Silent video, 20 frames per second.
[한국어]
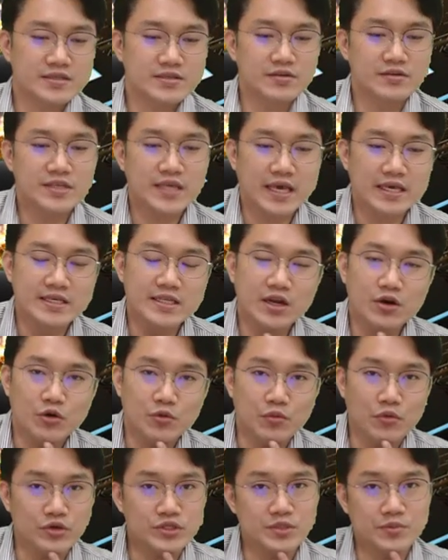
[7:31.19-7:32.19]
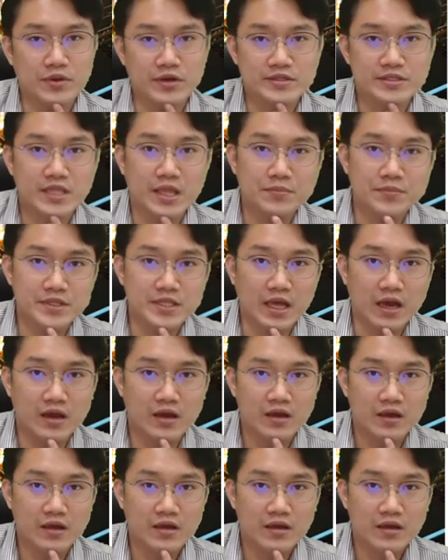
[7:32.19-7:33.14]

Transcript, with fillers: 그런 계기라고 보시면 됩니다